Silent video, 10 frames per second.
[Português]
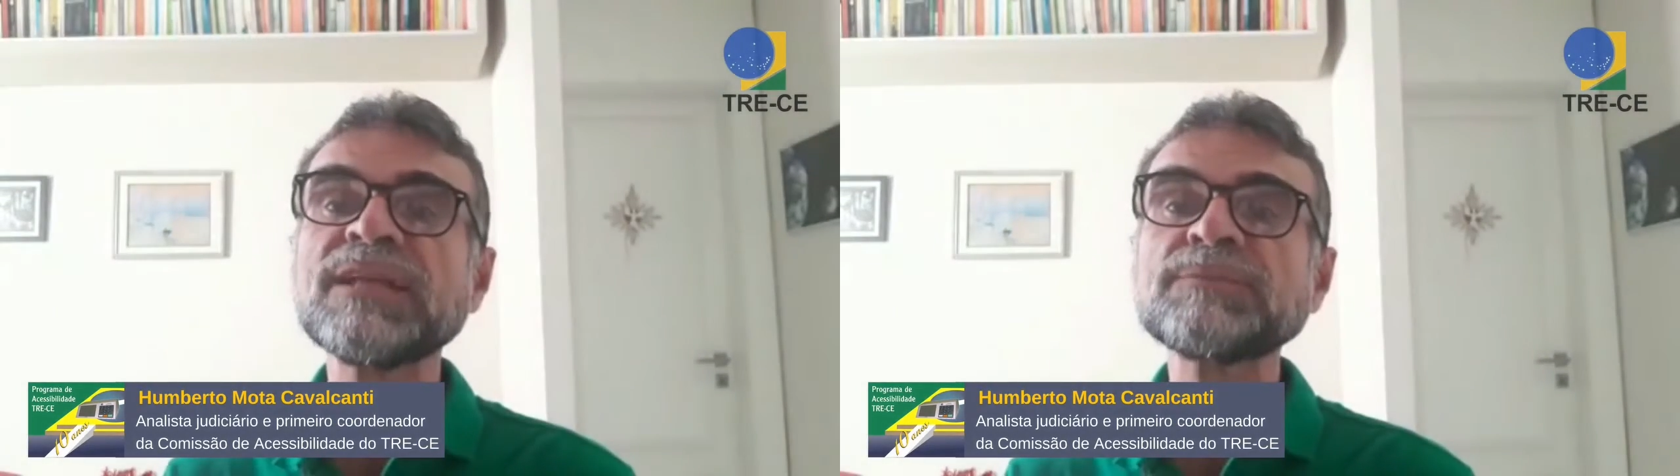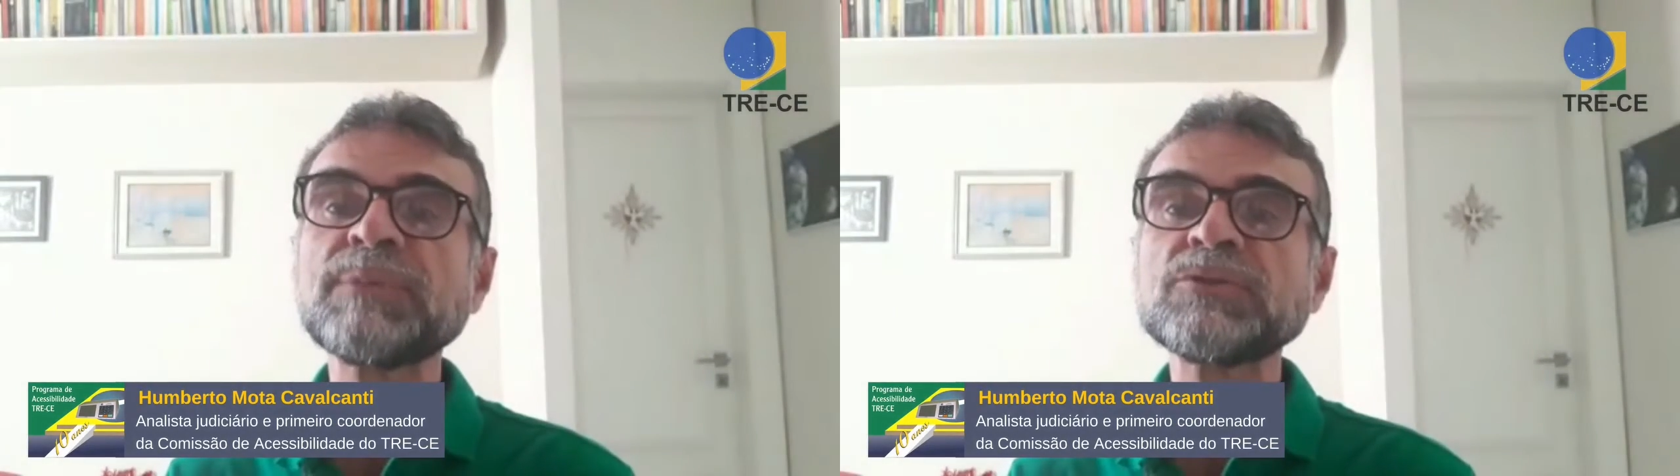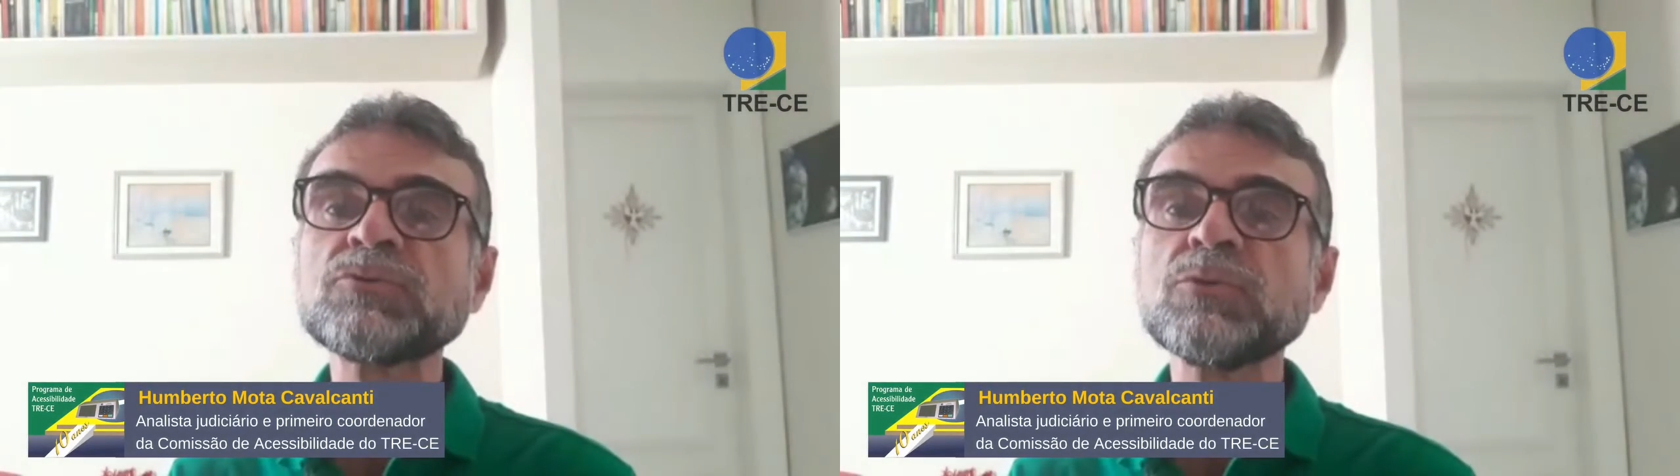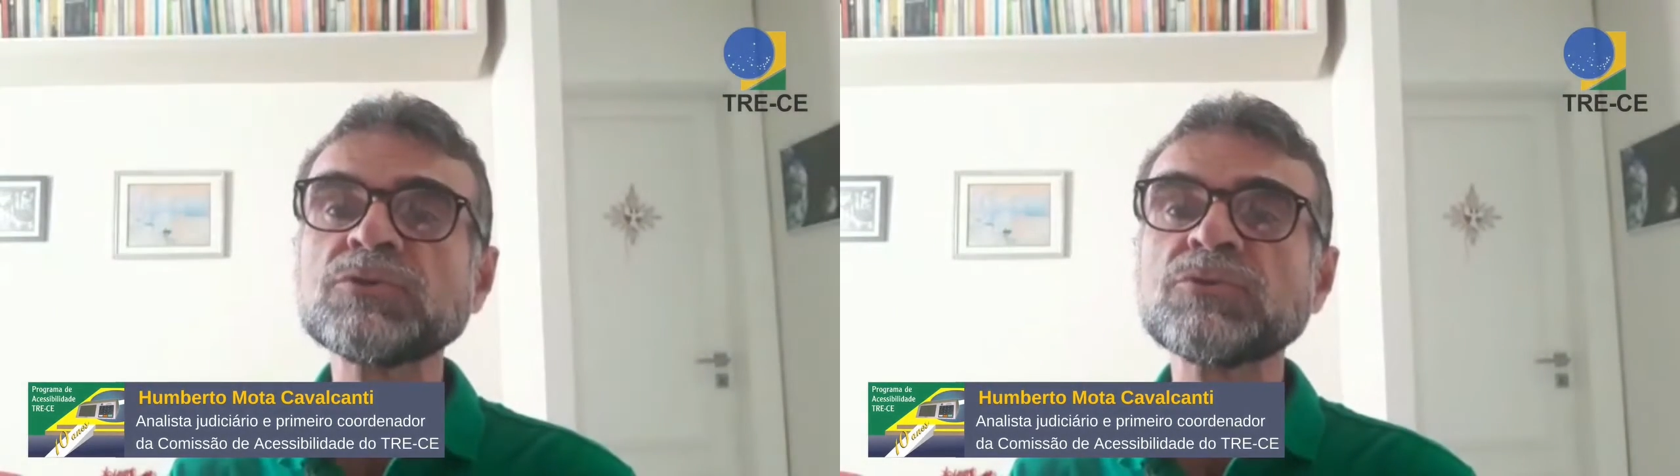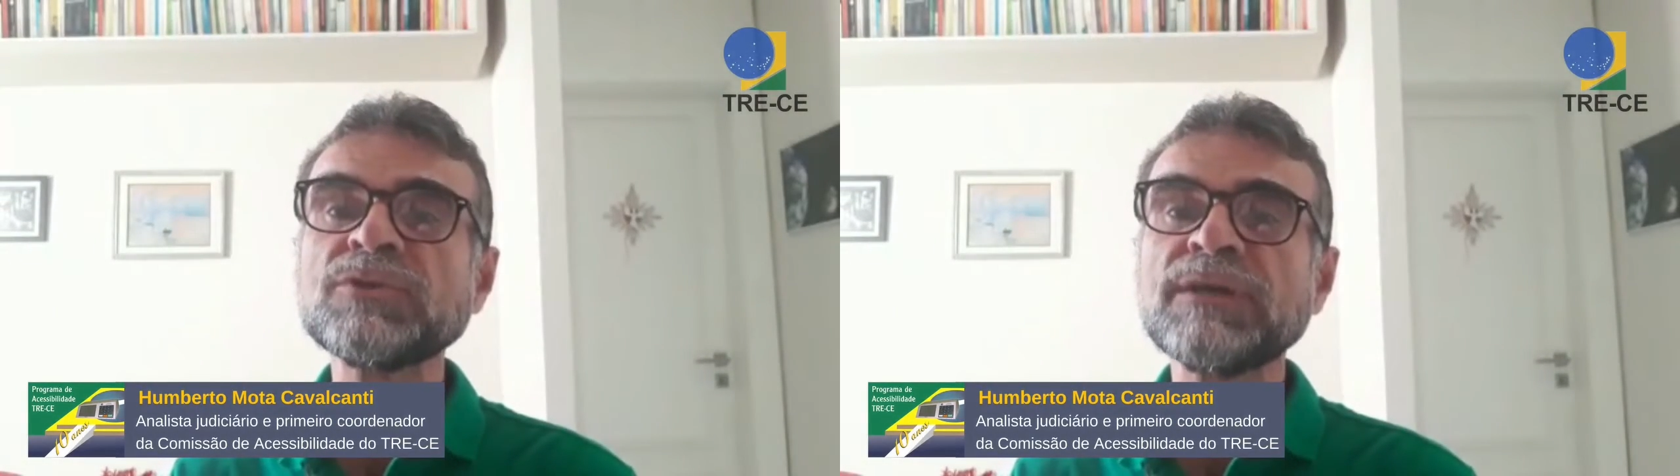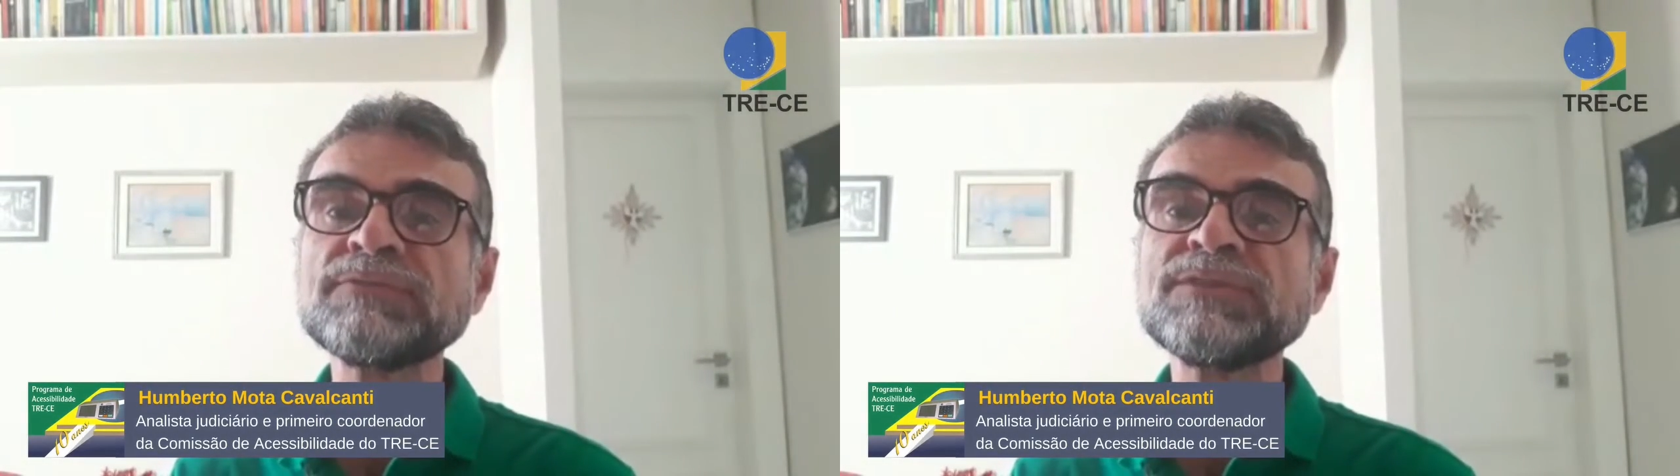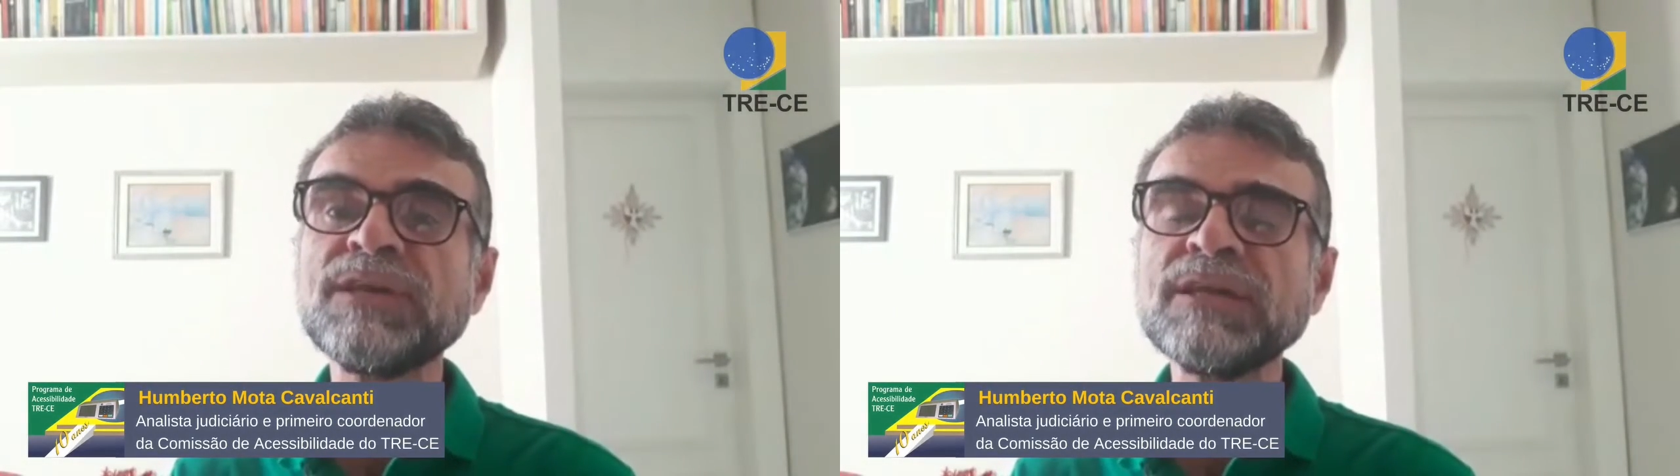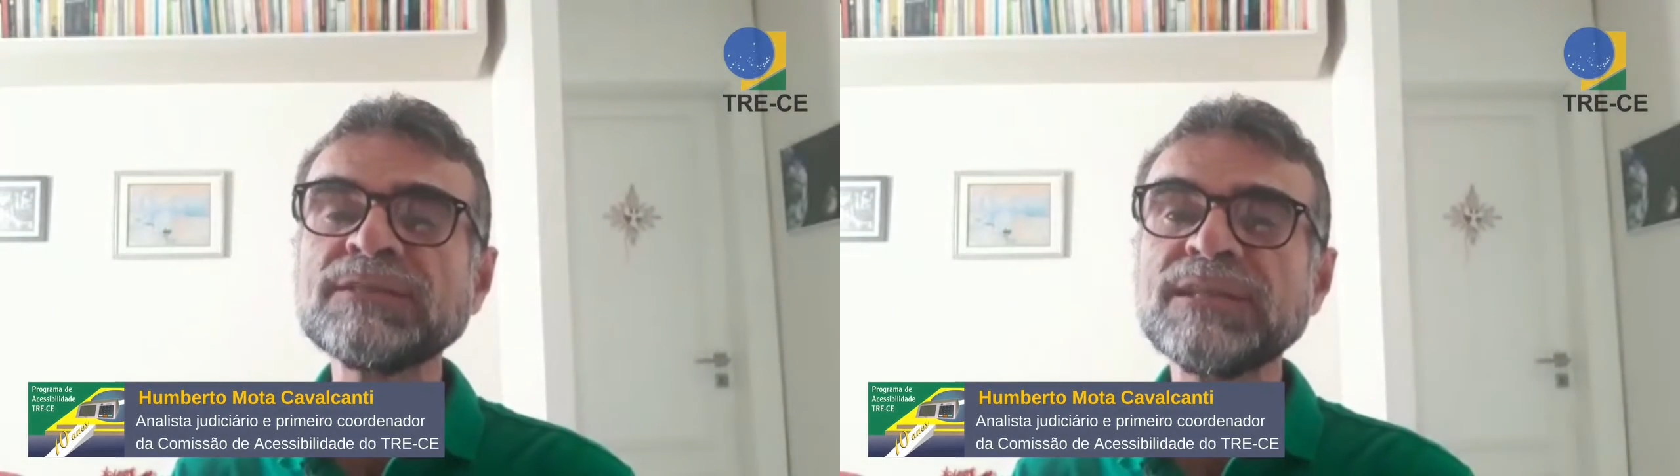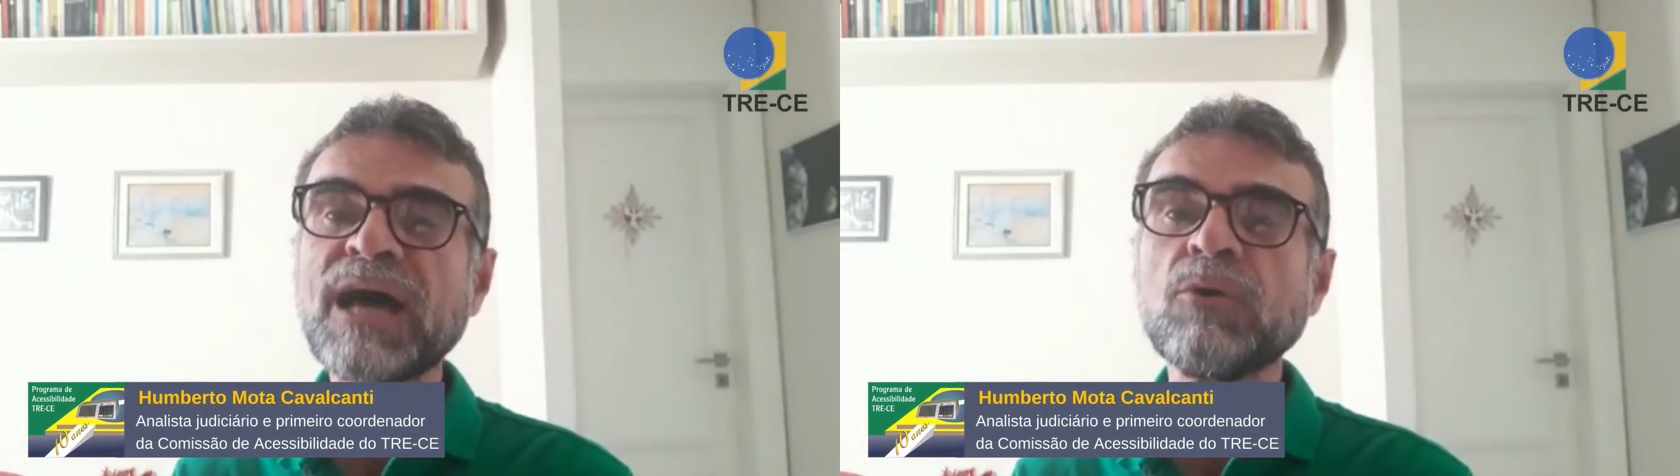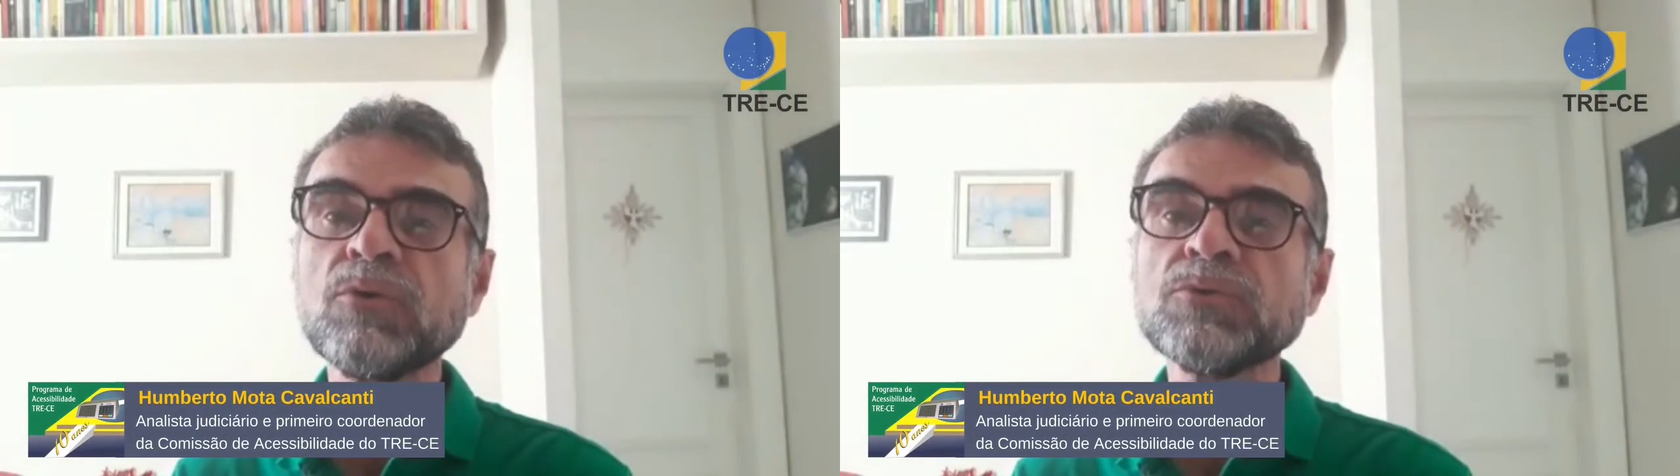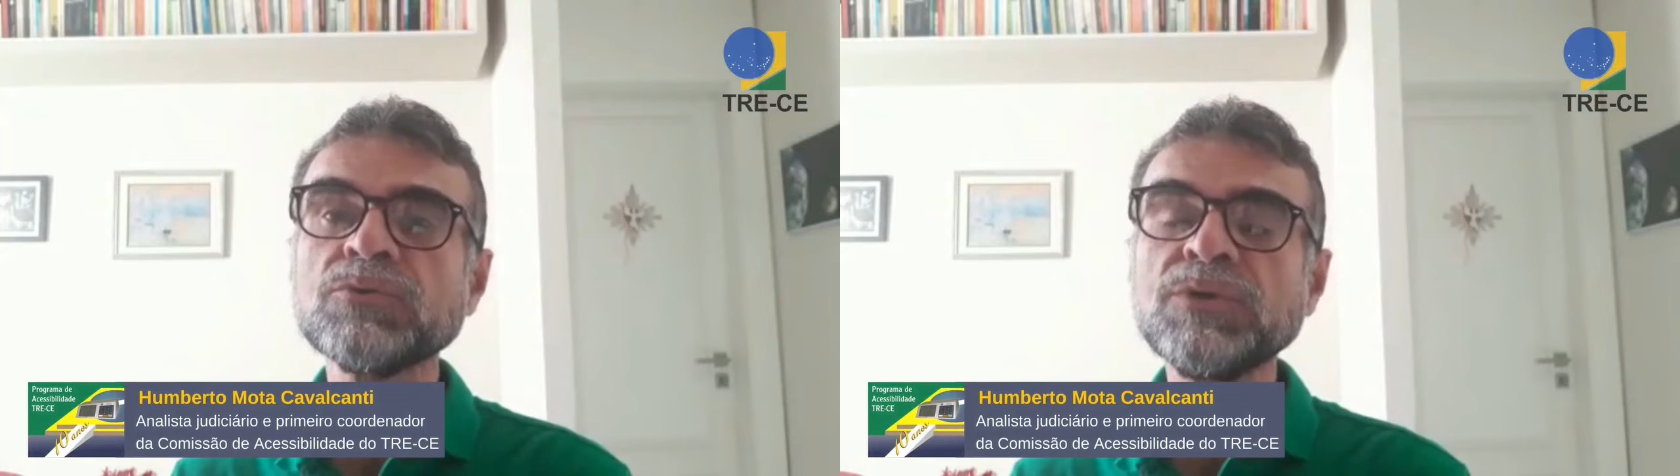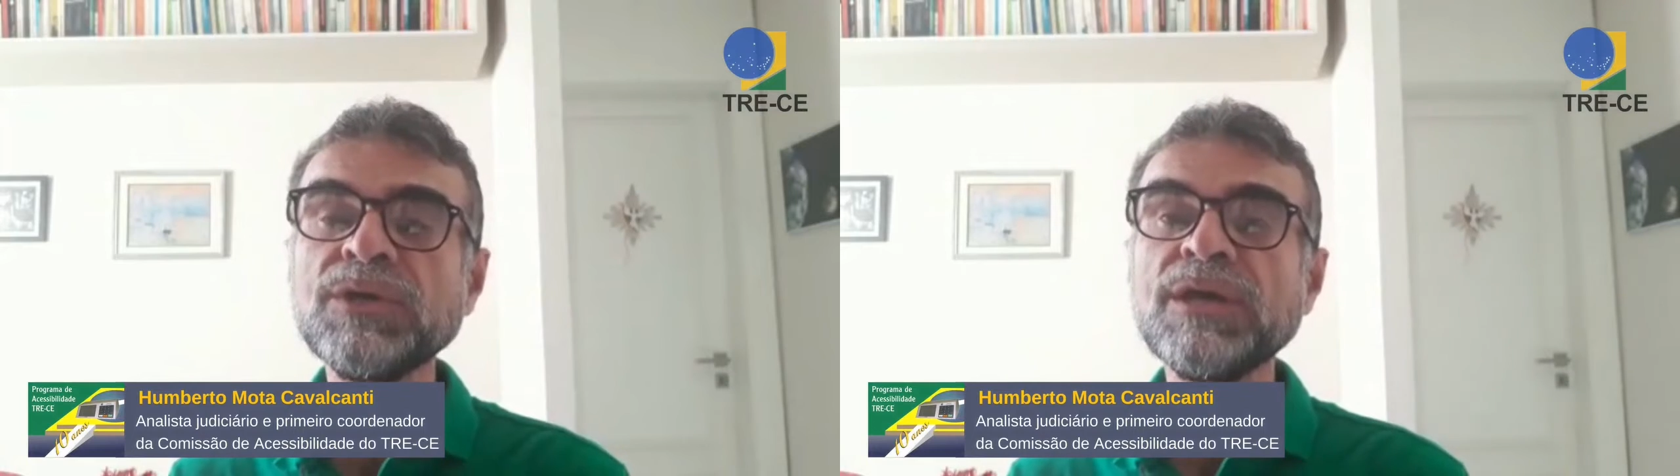das Pessoas com Deficiência da ONU,